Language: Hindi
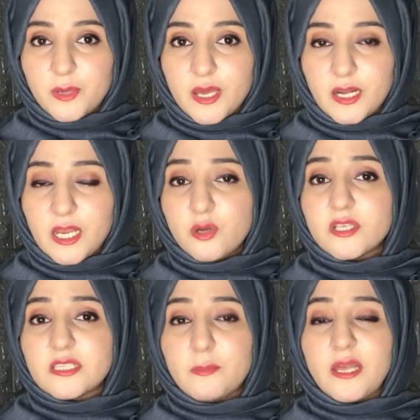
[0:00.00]
कर रहे हैं और
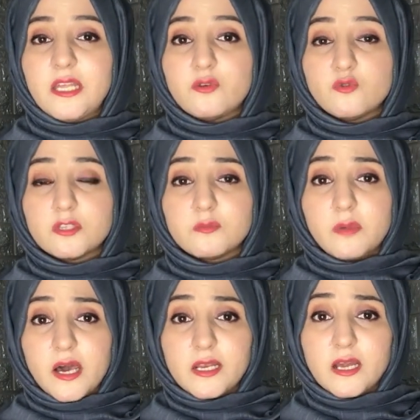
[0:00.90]
इससे पहले रूस
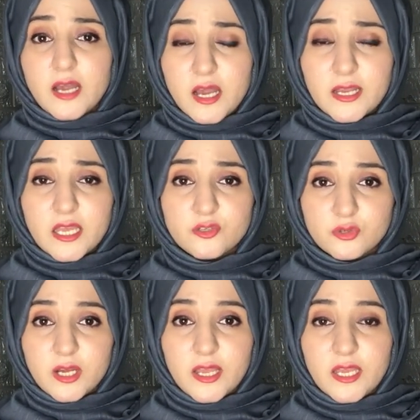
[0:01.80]
बारहा कह
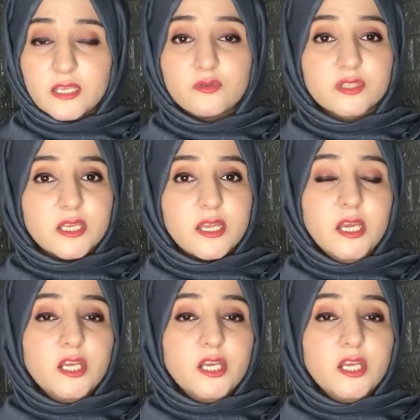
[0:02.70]
चुका है कि उसे